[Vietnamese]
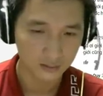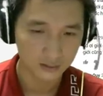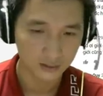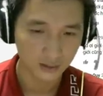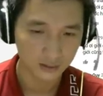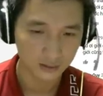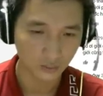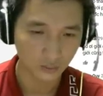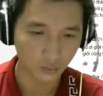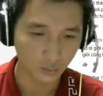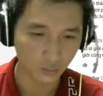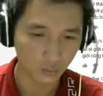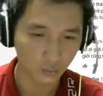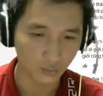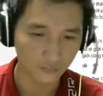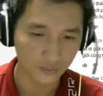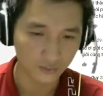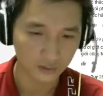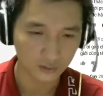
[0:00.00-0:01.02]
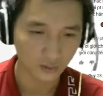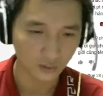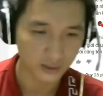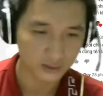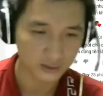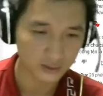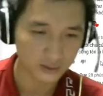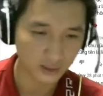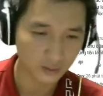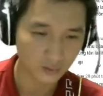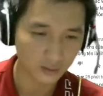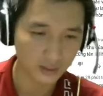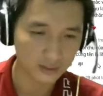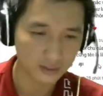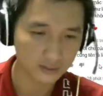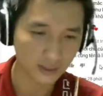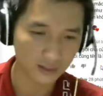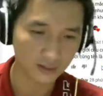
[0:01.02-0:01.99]
giới chủ của Phương Thốn Linh Giới cũng là
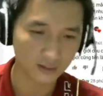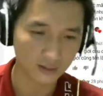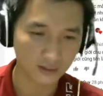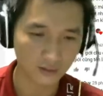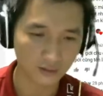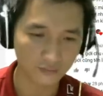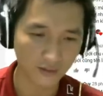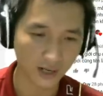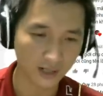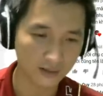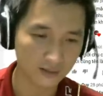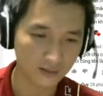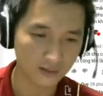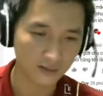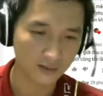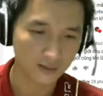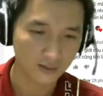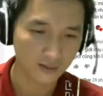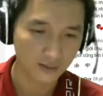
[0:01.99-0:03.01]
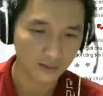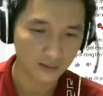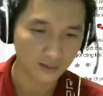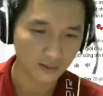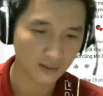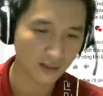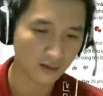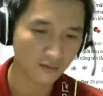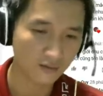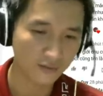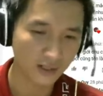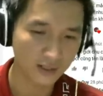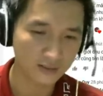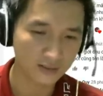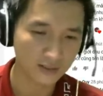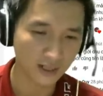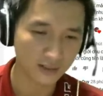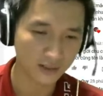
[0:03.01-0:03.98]
Linh Giận. Không phải, là không phải
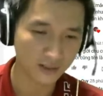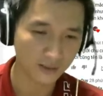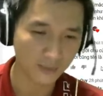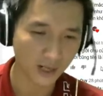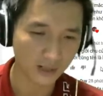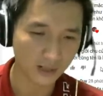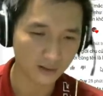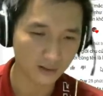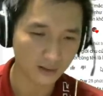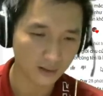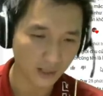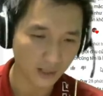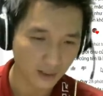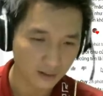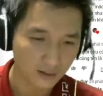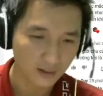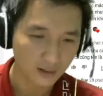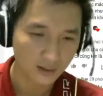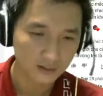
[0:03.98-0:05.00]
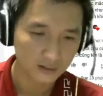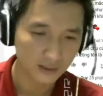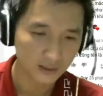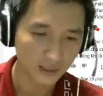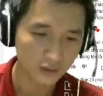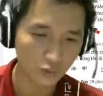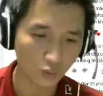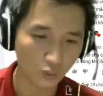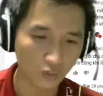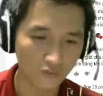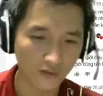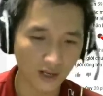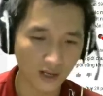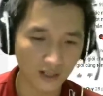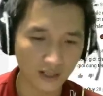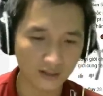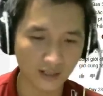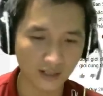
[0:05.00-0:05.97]
Linh Giận nhé các bạn, giới chủ của
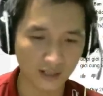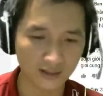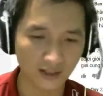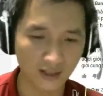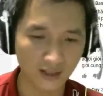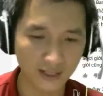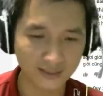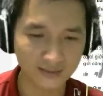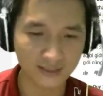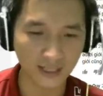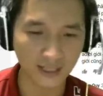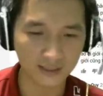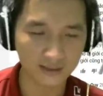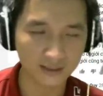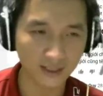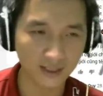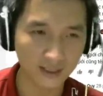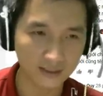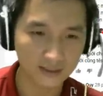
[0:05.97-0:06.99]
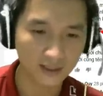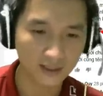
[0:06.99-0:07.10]
Vạn Linh Cảnh là Linh Giật nhá.